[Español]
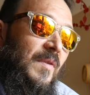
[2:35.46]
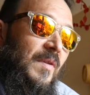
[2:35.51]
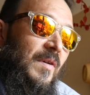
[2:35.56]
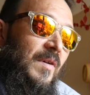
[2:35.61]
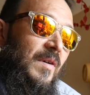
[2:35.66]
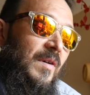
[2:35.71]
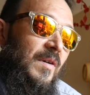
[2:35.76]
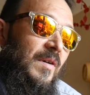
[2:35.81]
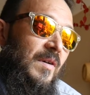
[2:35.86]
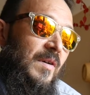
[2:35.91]

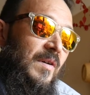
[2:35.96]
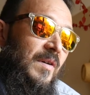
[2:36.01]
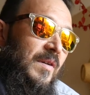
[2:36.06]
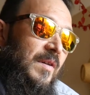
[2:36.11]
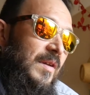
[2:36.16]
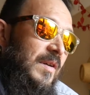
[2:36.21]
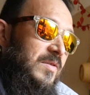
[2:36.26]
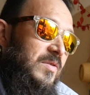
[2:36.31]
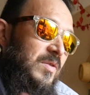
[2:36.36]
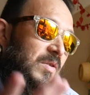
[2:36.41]

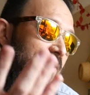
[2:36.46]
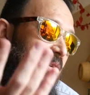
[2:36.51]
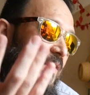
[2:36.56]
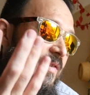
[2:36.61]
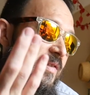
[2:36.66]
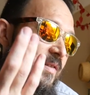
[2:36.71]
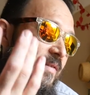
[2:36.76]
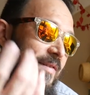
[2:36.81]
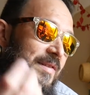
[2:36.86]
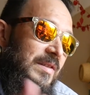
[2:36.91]
Eh, y eso es lo que
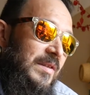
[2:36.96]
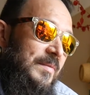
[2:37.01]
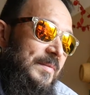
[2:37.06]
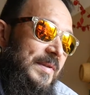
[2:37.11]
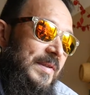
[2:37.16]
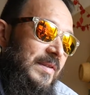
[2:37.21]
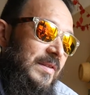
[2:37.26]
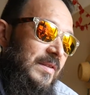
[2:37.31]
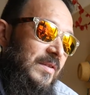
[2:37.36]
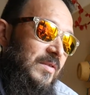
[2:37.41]
dice
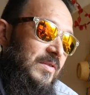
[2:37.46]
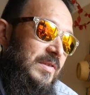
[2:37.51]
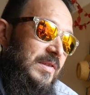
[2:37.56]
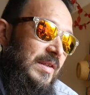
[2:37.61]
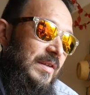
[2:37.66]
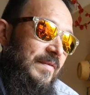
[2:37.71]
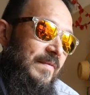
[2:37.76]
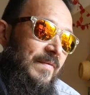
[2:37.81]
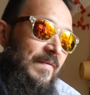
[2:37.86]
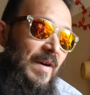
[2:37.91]
básicamente.
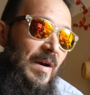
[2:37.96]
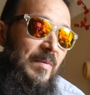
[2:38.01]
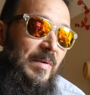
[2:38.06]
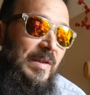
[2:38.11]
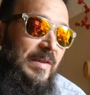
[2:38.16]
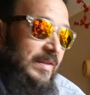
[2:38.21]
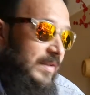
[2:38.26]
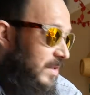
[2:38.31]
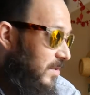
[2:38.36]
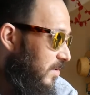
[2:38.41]
Entonces,
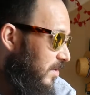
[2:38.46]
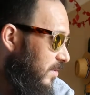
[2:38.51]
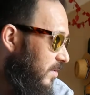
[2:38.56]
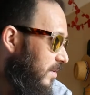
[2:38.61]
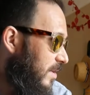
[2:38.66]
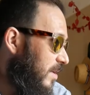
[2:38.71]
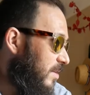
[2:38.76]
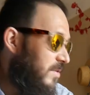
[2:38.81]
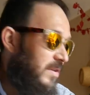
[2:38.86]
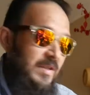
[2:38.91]
veamos el tiro. Yo
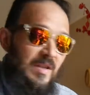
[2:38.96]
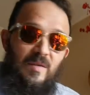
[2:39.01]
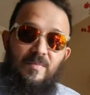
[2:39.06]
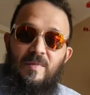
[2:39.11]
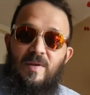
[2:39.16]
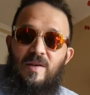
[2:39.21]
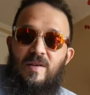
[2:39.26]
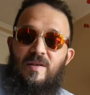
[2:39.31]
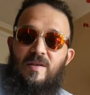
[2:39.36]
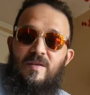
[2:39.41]
tengo aquí
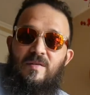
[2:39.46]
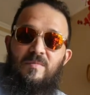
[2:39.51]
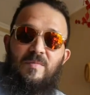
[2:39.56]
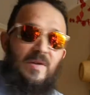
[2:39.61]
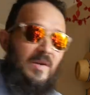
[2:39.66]
mi,